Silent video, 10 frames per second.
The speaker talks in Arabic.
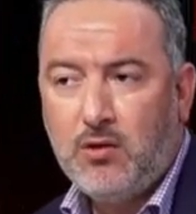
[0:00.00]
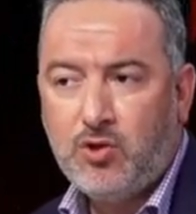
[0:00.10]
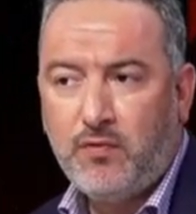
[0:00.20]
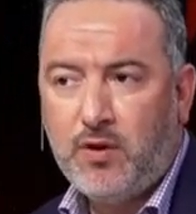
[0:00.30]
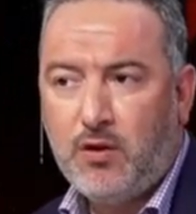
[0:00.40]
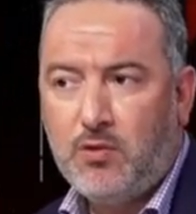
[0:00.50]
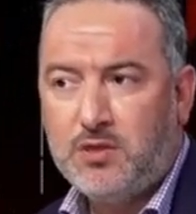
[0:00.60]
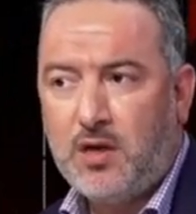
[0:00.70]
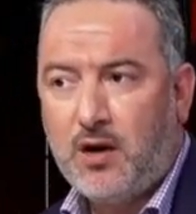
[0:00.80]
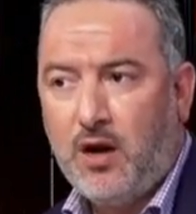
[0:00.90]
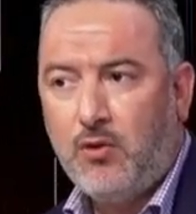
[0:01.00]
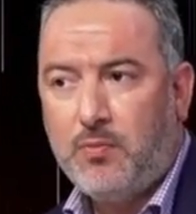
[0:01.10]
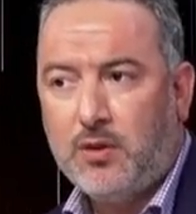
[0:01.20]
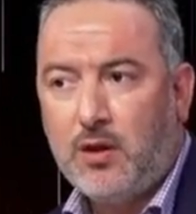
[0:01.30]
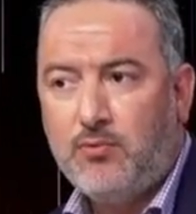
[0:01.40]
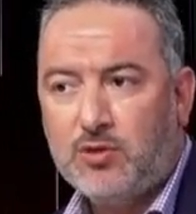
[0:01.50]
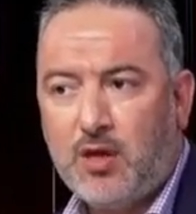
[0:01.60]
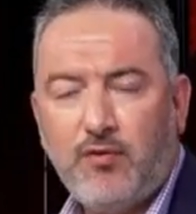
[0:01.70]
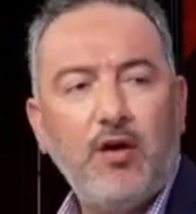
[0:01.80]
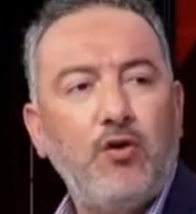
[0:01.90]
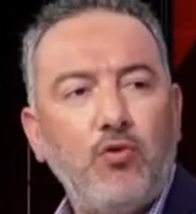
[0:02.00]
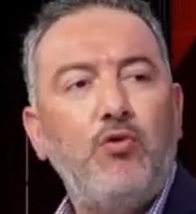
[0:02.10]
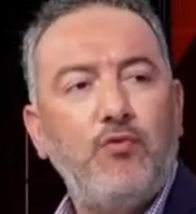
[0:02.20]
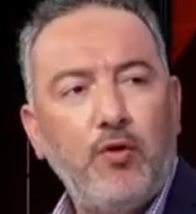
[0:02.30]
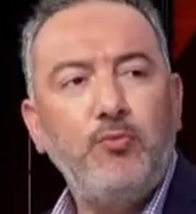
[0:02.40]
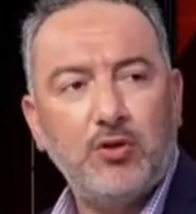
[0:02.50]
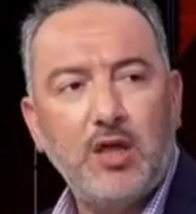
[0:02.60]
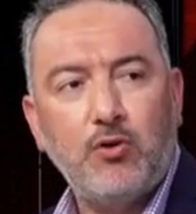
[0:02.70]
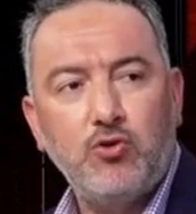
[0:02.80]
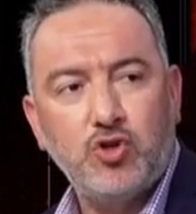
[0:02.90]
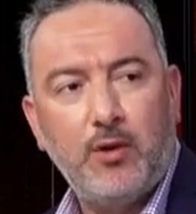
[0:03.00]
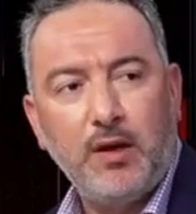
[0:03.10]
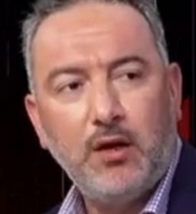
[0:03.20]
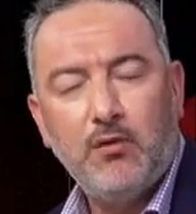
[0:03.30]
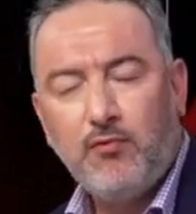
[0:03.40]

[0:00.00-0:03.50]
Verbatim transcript: شفنا الوزير راح لوبيتال مصطفى نقولوا فوميو طار كو جامي